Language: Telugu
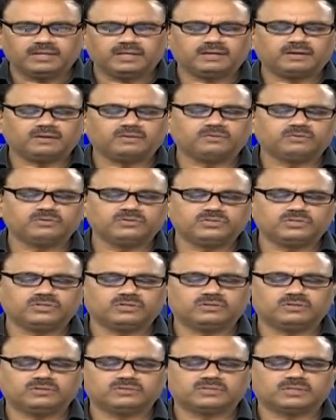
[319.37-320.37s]
ఇక్కడ
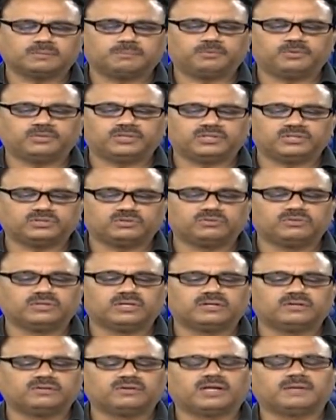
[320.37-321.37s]
కొంచెం సపోర్ట్
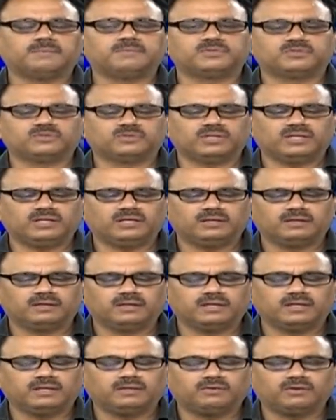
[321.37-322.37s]
తీసుకుంటున్నట్టు కనిపిస్తుంది
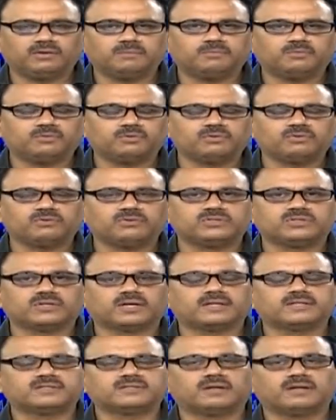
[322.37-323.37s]
ఈ రెండు మూడు రోజులు కొంచెం
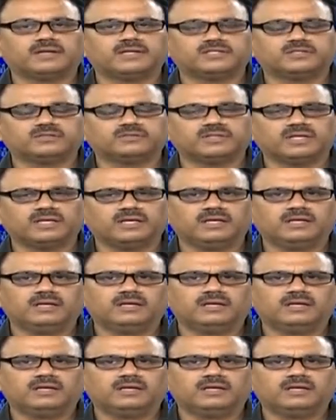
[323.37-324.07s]
కన్సాలిడేషన్ అయితే